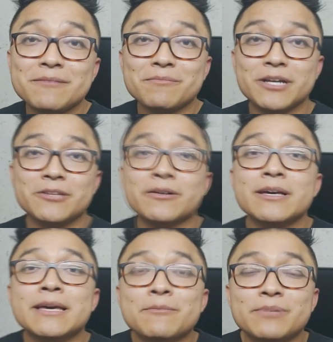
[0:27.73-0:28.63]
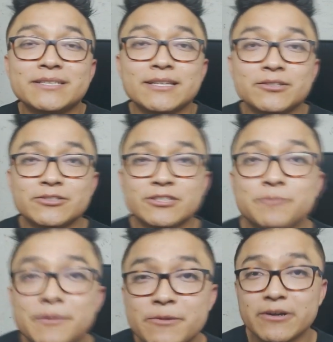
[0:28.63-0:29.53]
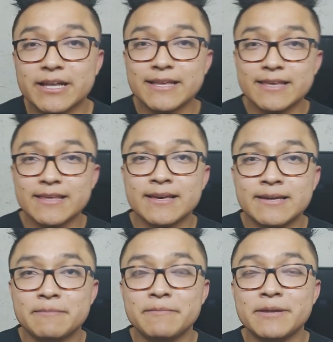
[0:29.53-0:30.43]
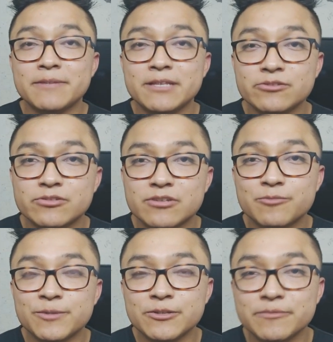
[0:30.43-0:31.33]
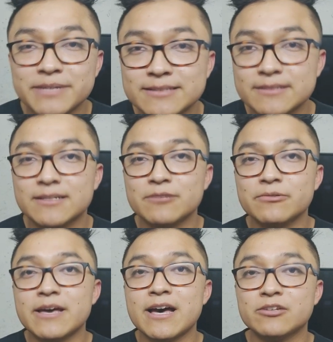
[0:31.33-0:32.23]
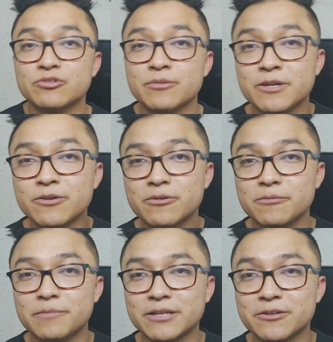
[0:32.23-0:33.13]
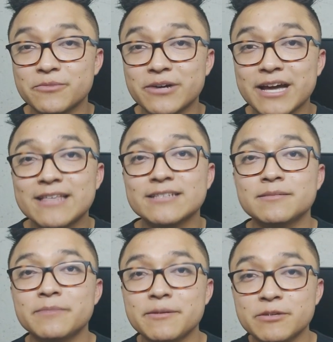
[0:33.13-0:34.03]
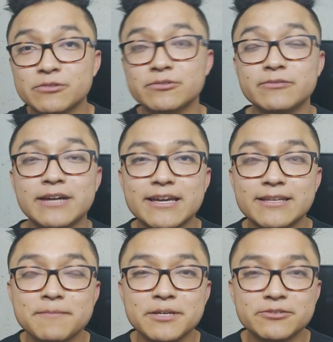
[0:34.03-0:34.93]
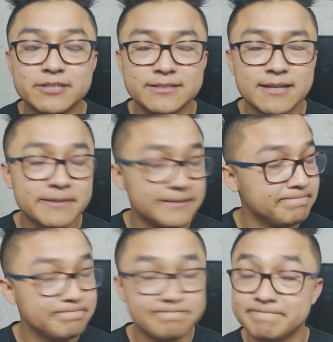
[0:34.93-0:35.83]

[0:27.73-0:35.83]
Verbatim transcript: Bueno, pues entonces, primero que nada, bienvenidos a un video más. Les saluda a su amigo Víctor Moncada, siempre amigos, nunca inamigos, ya saben.